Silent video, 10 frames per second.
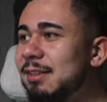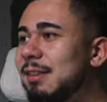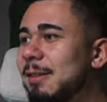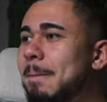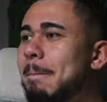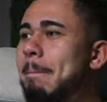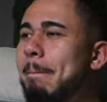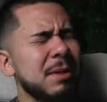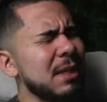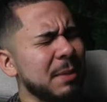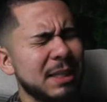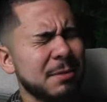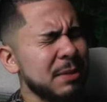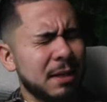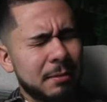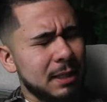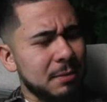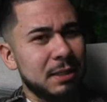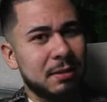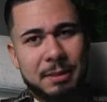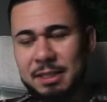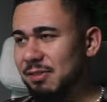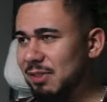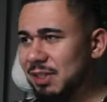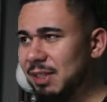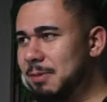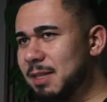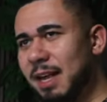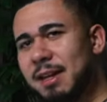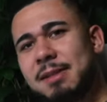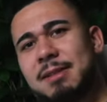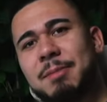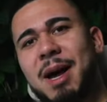Ähm, Mitarbeiter, Mitarbeiter, Mitarbeiter, Vertrieb, Sales,